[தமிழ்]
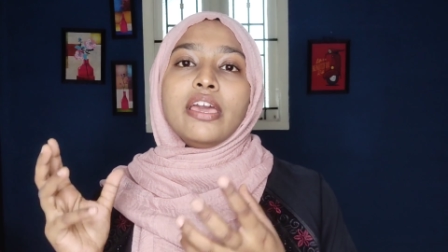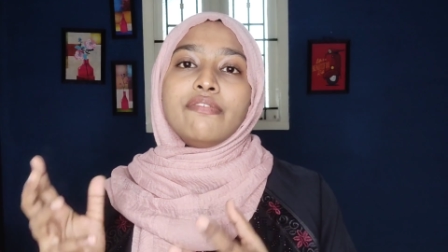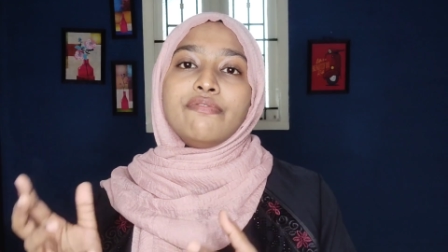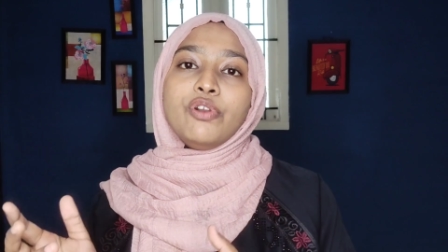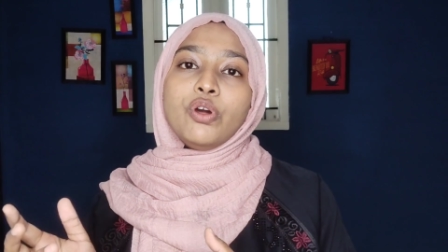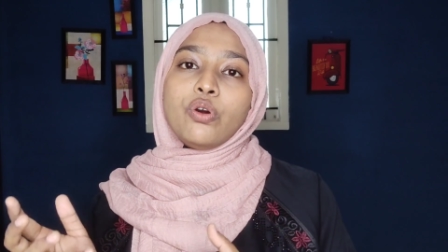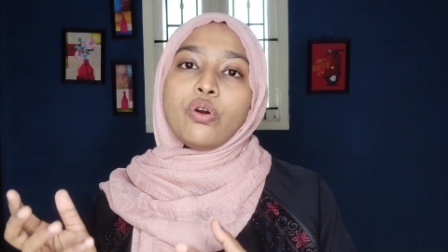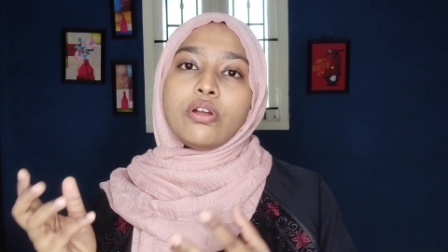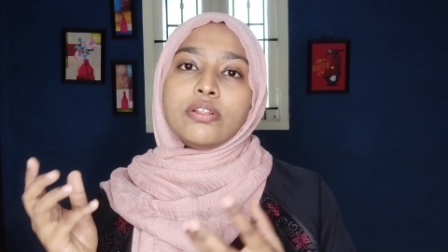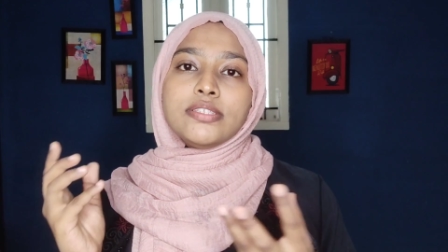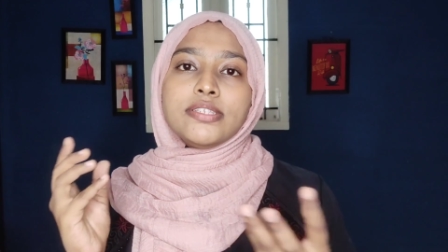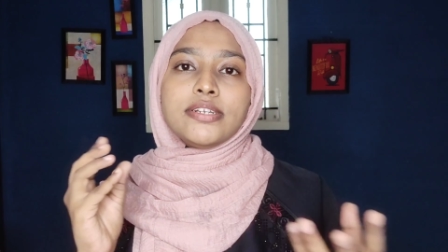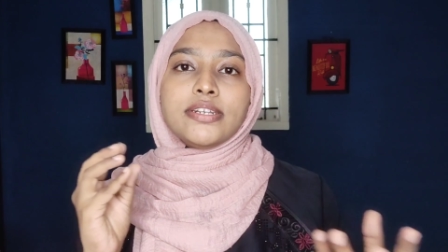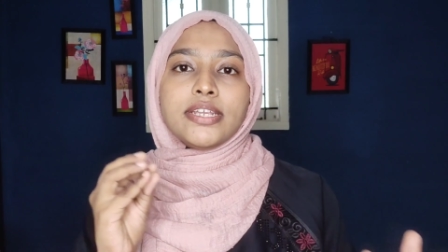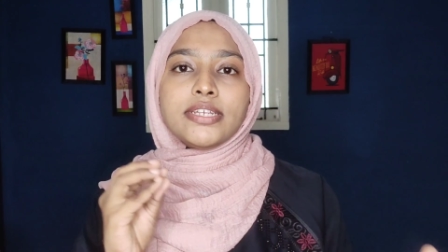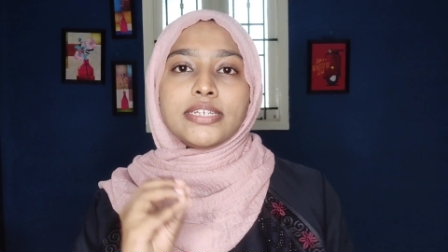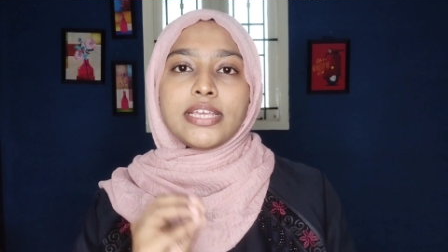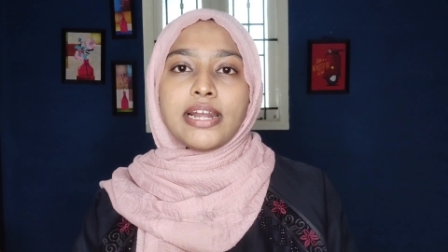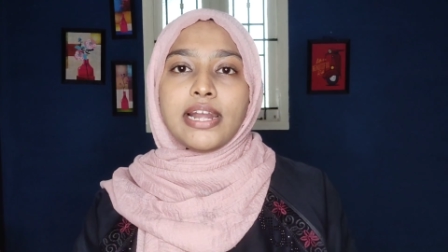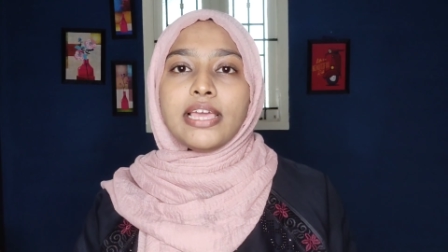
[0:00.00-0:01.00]
எவ்வளோ
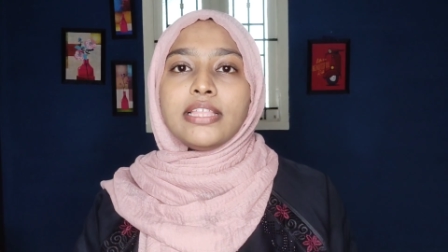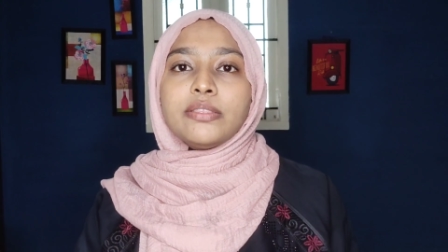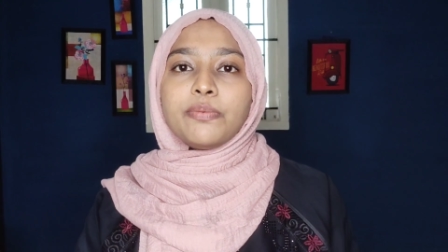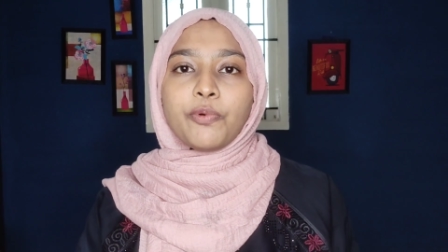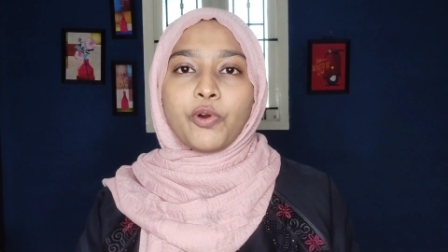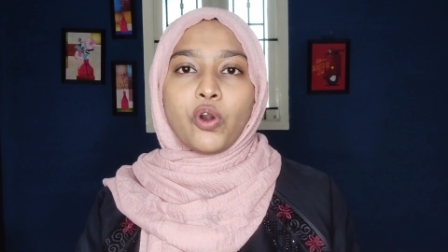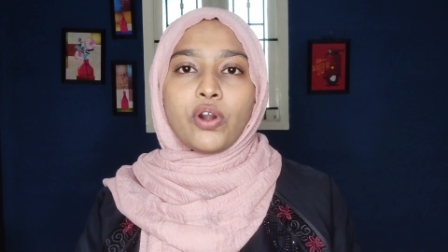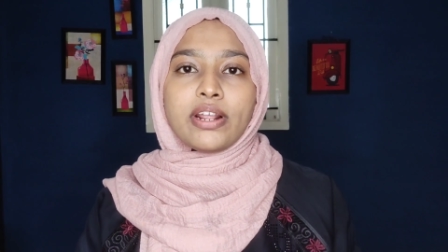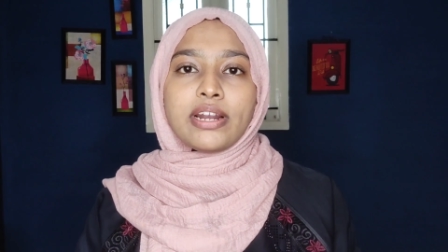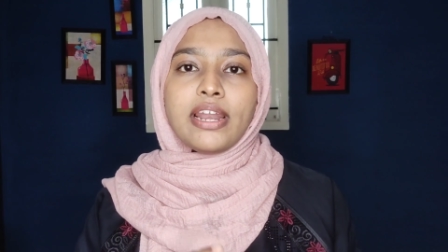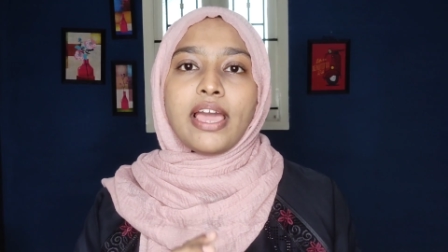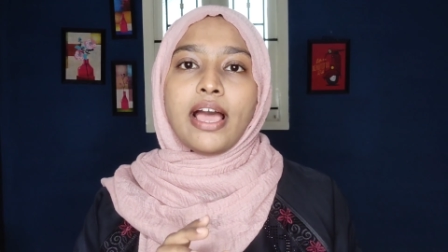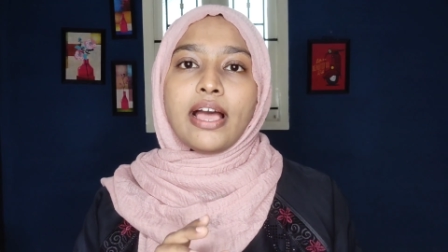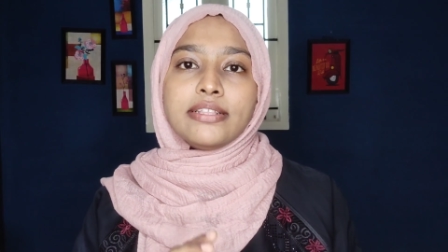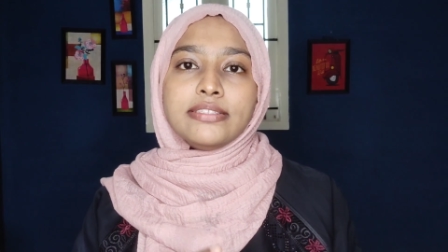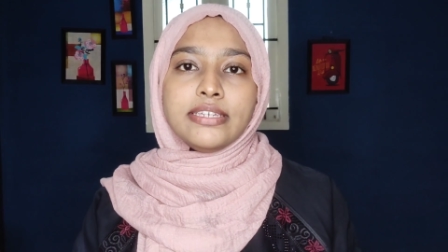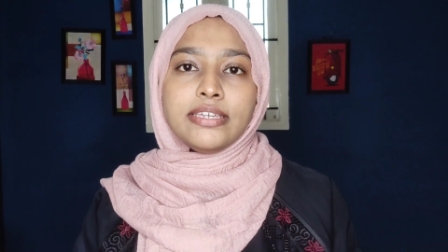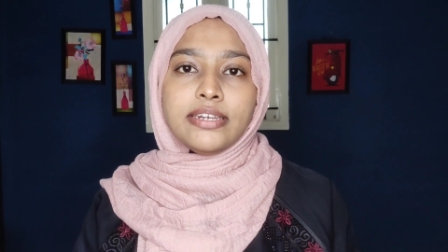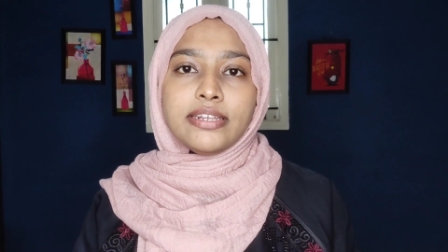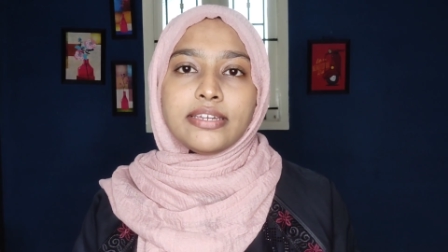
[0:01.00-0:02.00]
கான்சன்ட்ரேஷனில் அந்த ப்ராடக்ட்டில்
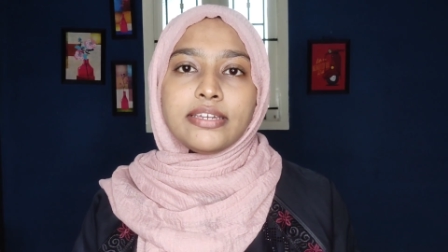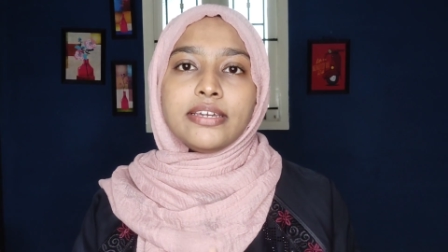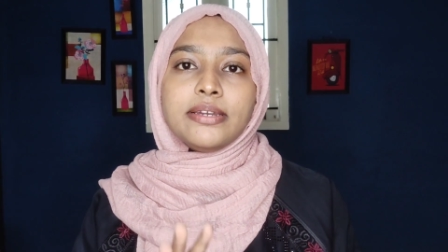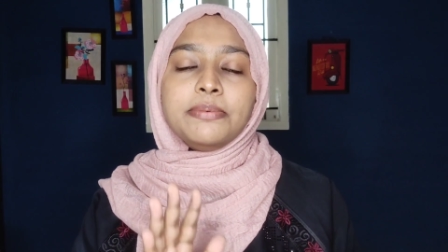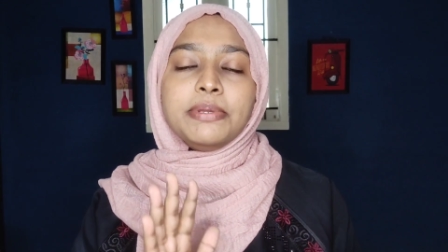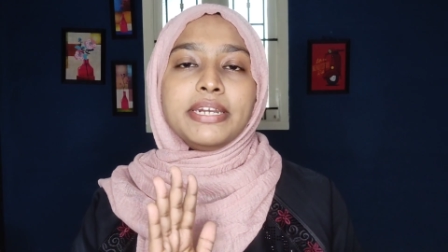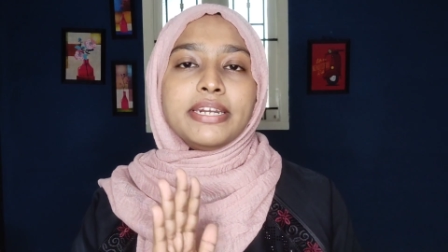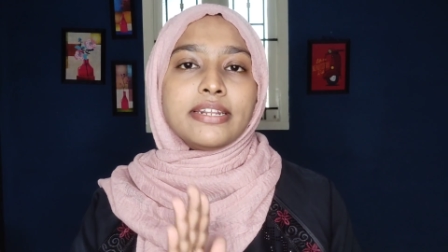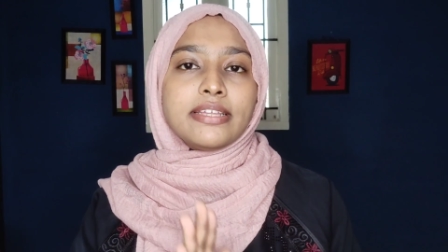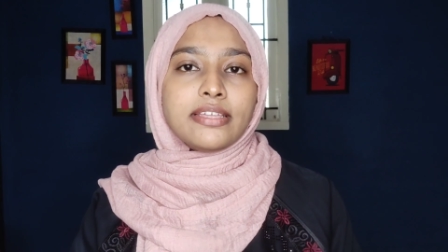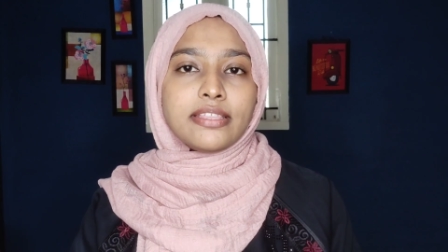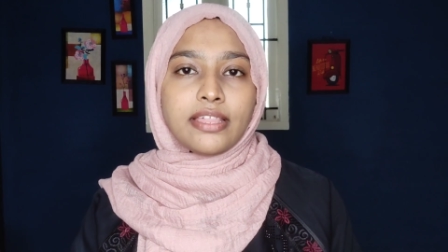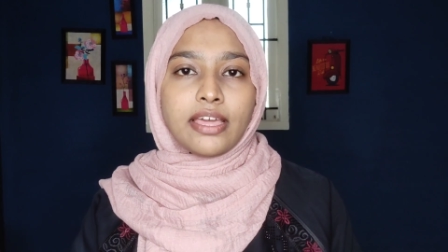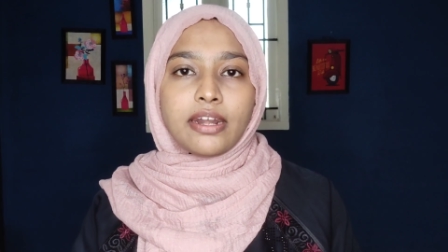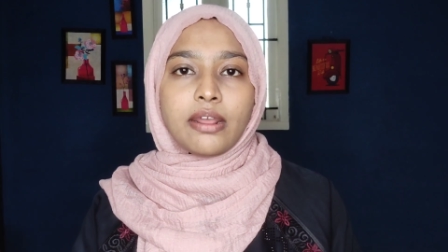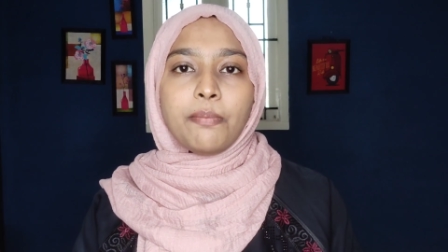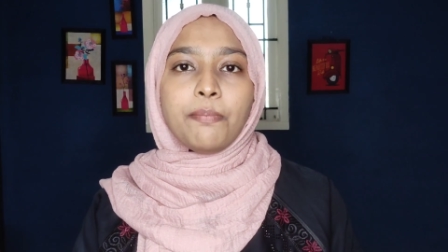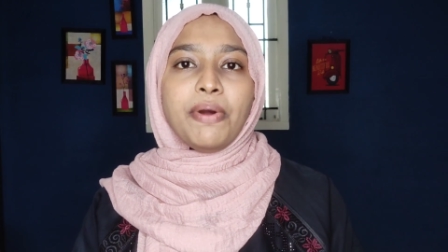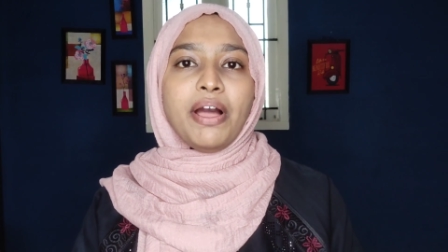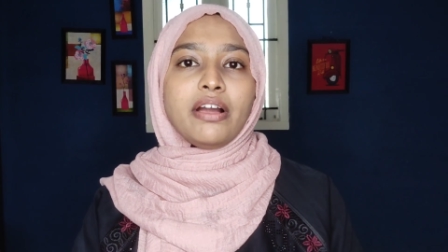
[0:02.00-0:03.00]
அது இருக்குது அப்படின்றத
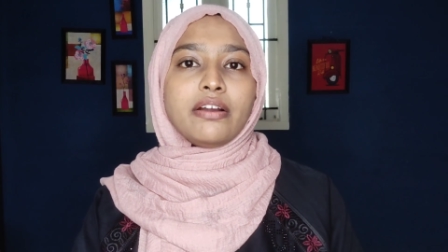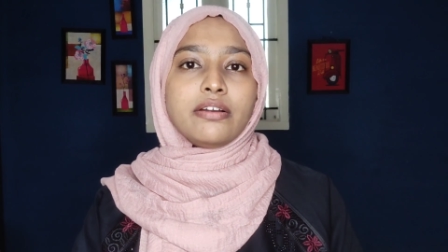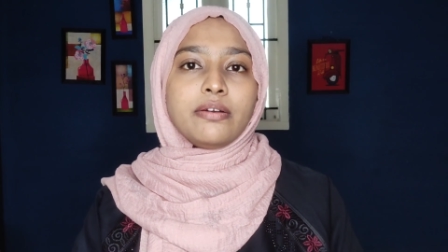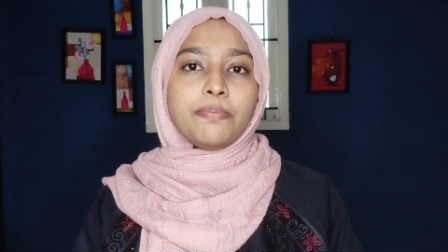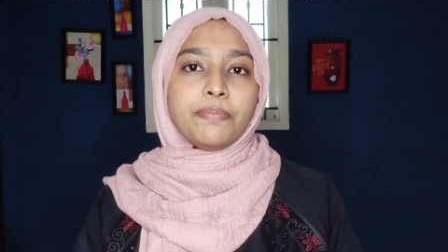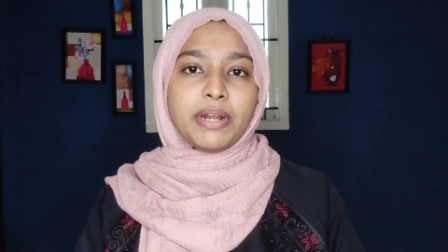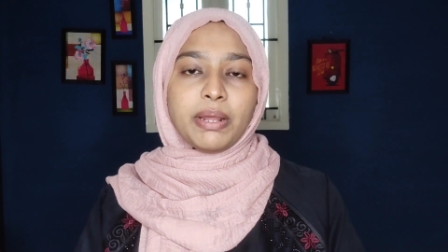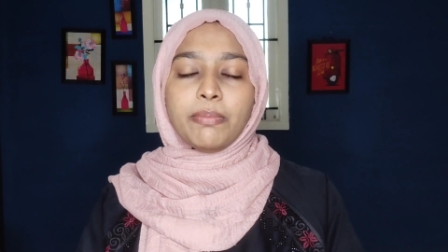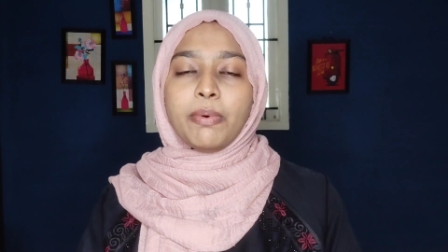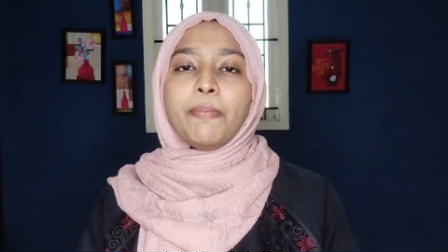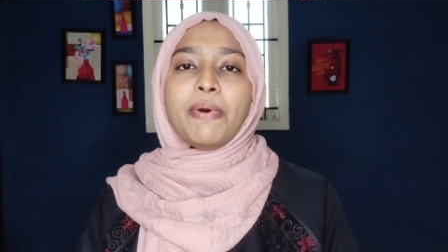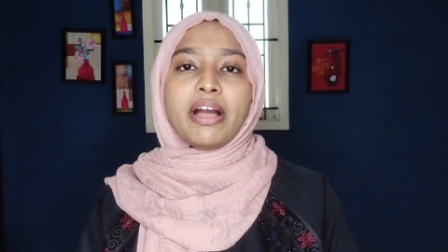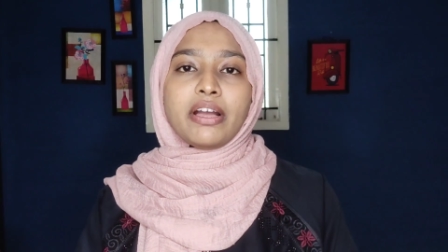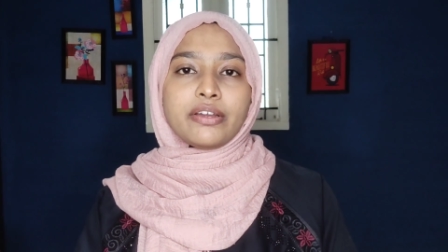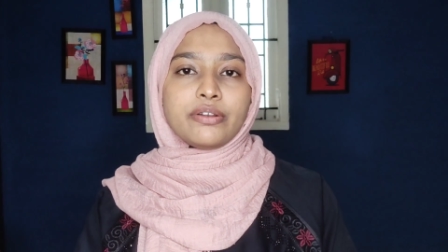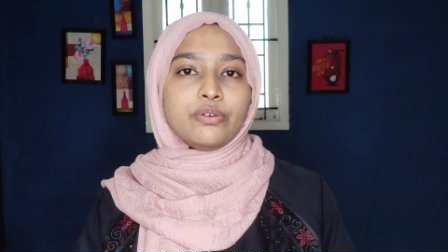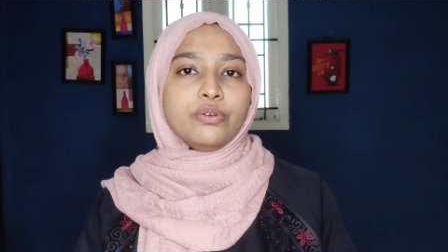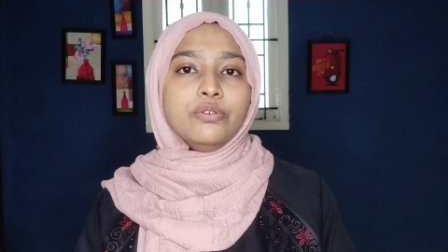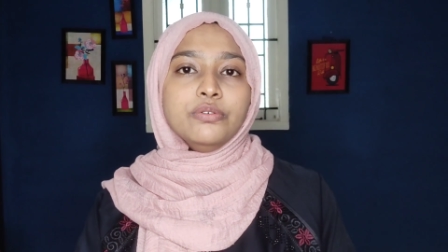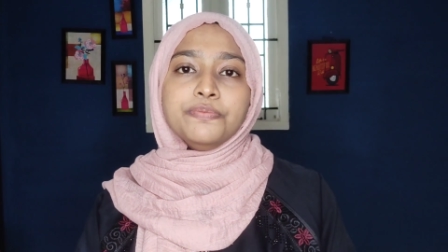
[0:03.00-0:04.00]
தான் நான் பார்க்க நம்ம
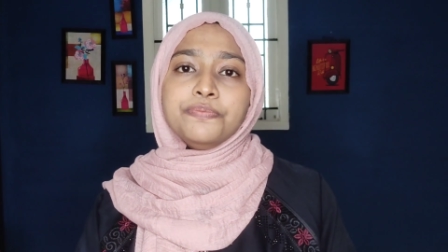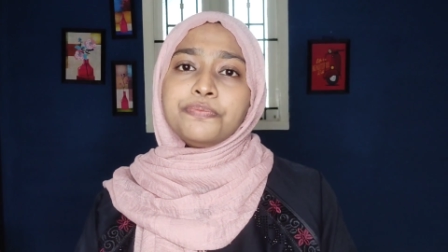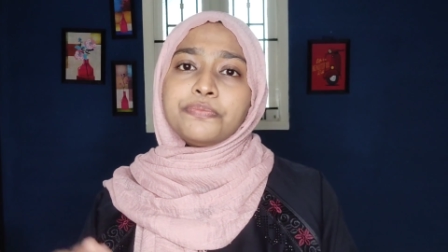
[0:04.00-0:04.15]
பார்க்கணும்